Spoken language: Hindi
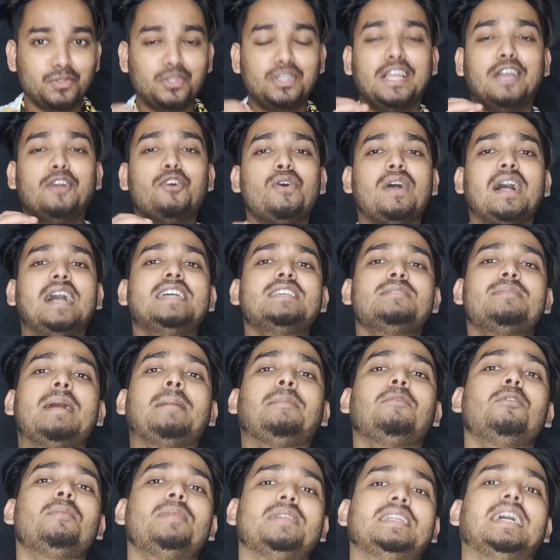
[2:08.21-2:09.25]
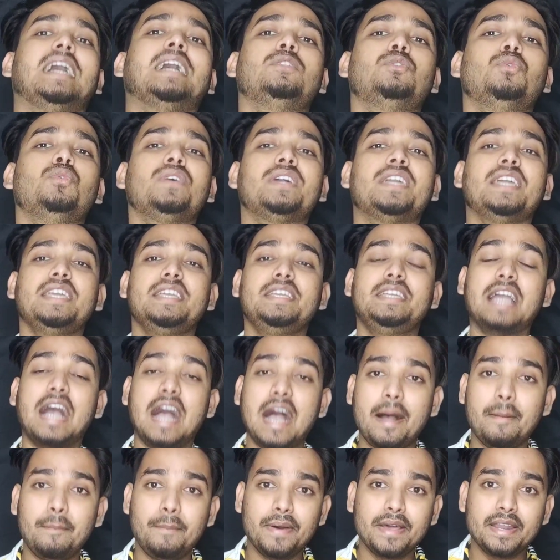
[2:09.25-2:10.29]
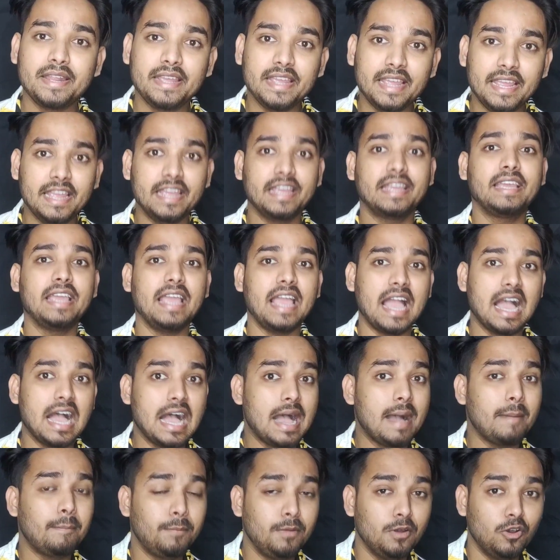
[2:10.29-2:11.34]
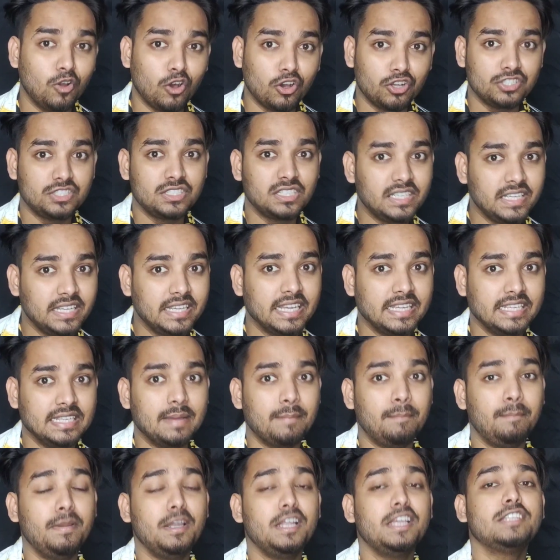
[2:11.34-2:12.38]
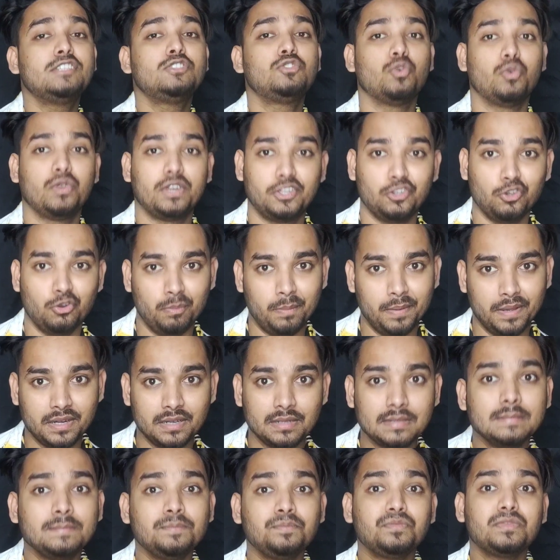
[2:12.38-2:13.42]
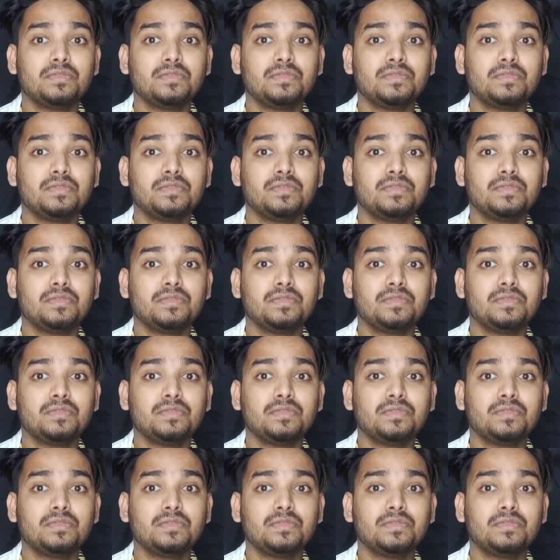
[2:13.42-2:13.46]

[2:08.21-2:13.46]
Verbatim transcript: तो देखो गाइज मैं आपको बता दूँ कि यहाँ पर एक ऐप लॉन्च की गई है प्ले स्टोर के ऊपर